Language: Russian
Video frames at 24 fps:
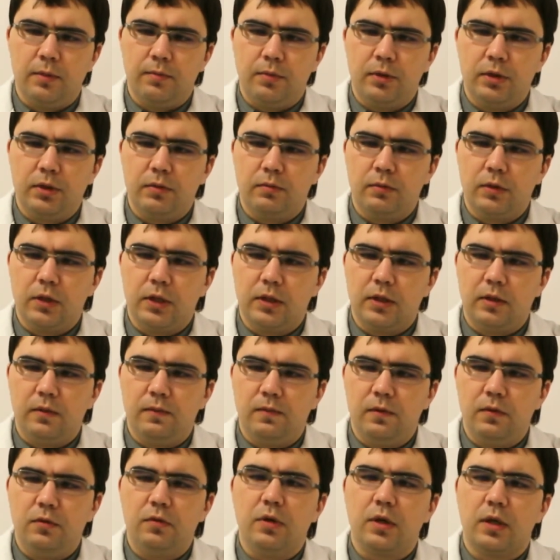Поэтому данное
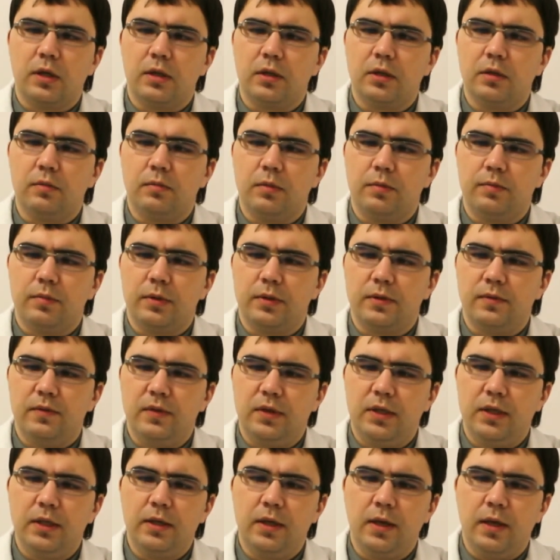видео я хотел бы
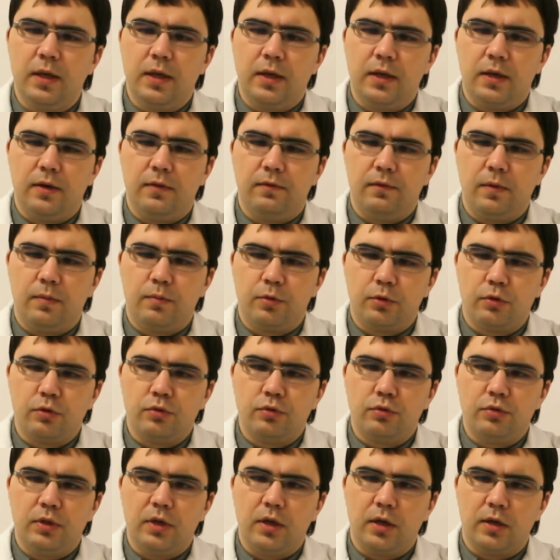посвятить
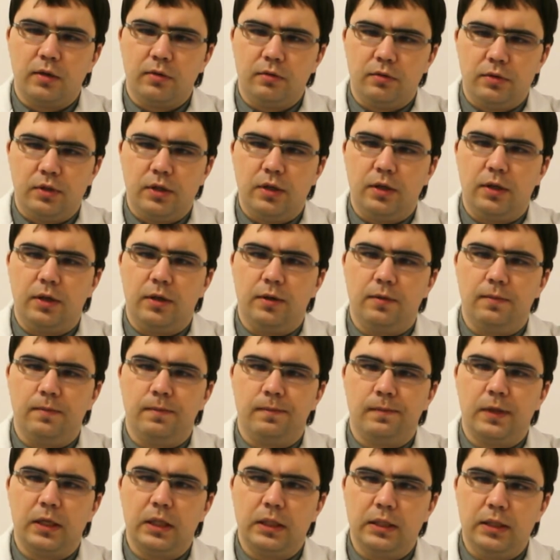вопросу диагностики
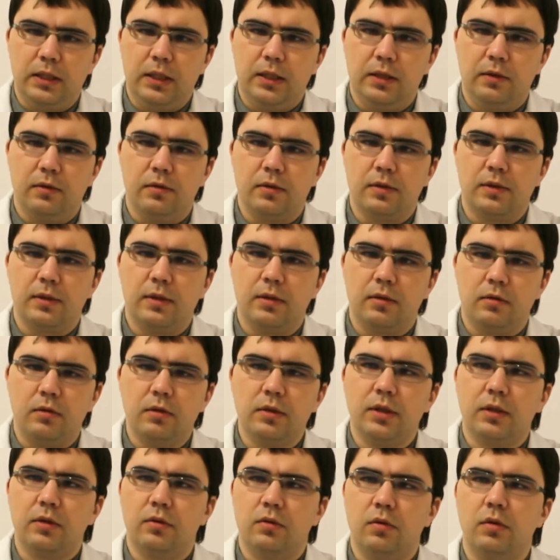рассеянного
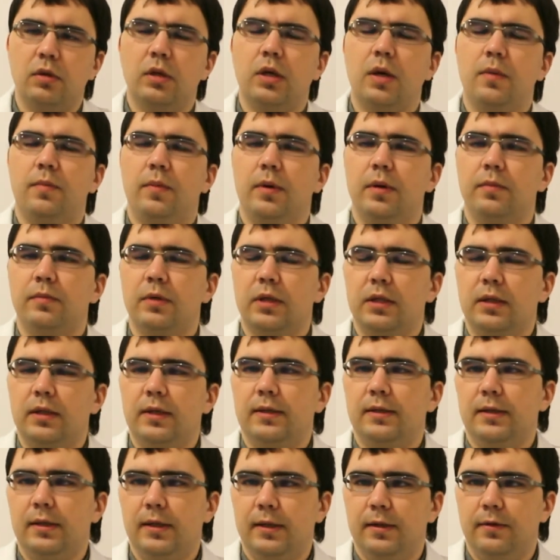склероза только по
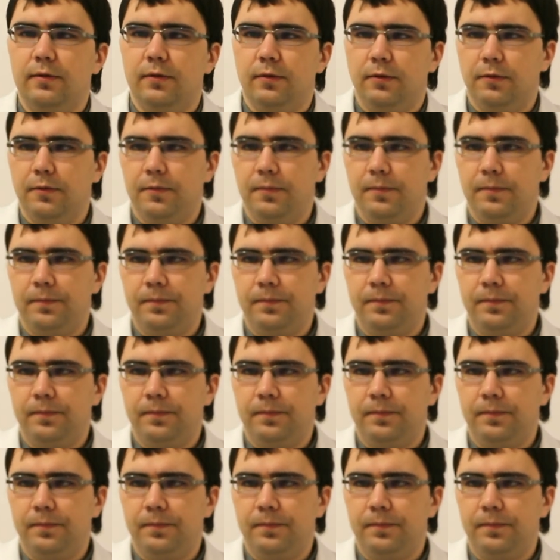МРТ-исследованию.